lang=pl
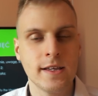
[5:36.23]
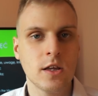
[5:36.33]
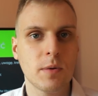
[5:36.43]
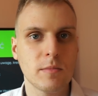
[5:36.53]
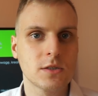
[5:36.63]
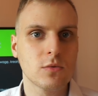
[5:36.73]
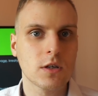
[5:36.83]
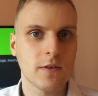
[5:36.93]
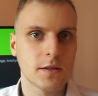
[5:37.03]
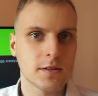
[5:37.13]
No i pamięć
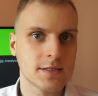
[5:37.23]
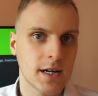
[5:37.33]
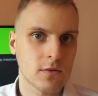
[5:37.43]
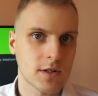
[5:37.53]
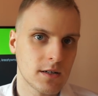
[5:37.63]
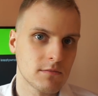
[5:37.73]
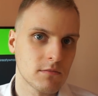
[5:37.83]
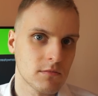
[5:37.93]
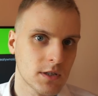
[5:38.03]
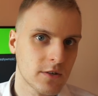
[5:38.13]
długotrwała to jest ta, która
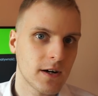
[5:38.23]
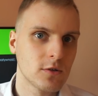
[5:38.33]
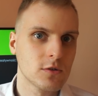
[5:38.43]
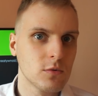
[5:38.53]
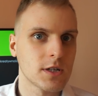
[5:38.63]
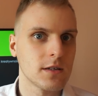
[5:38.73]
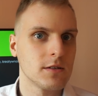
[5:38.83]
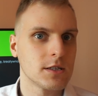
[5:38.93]
trwa już dłużej no,